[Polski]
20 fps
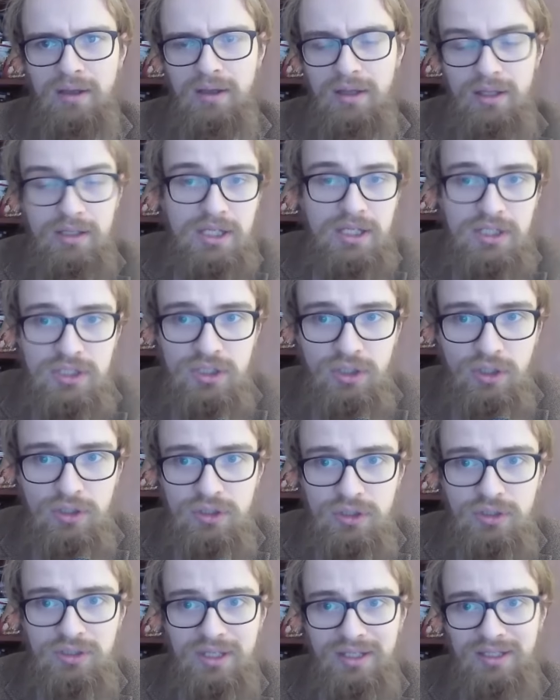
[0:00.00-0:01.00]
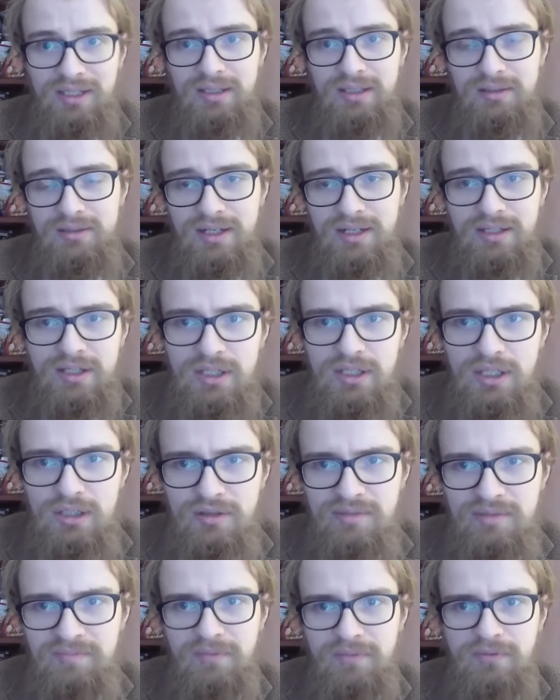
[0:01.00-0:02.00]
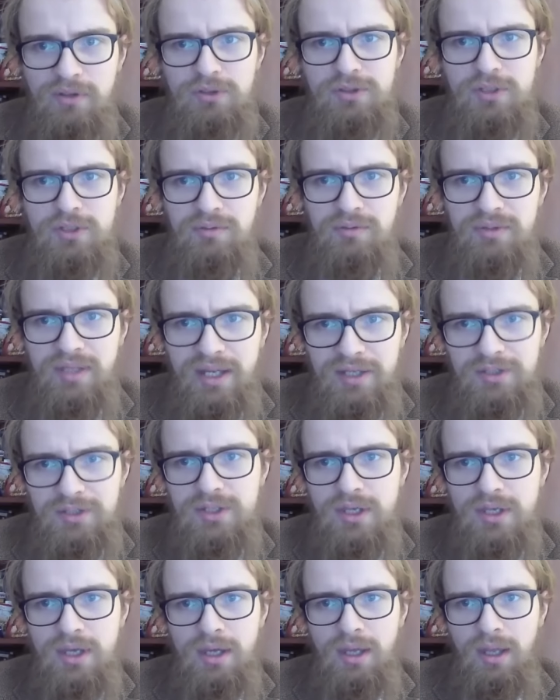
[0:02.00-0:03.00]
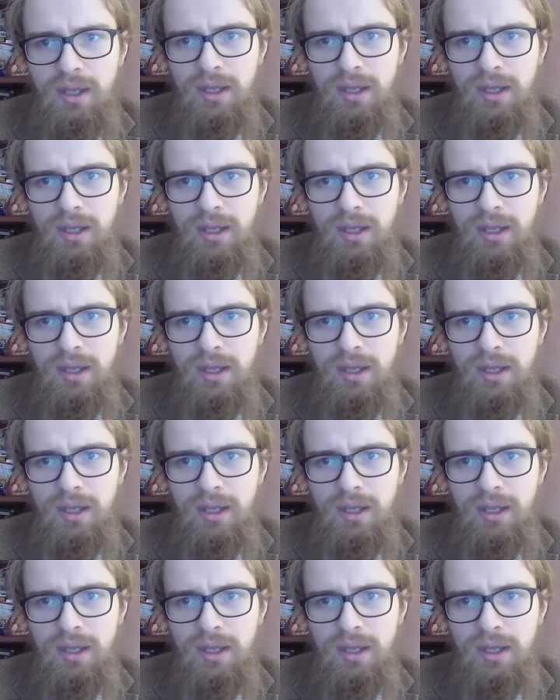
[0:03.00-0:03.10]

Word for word: E, jeśli chodzi o takie treningi, to z pewnością też.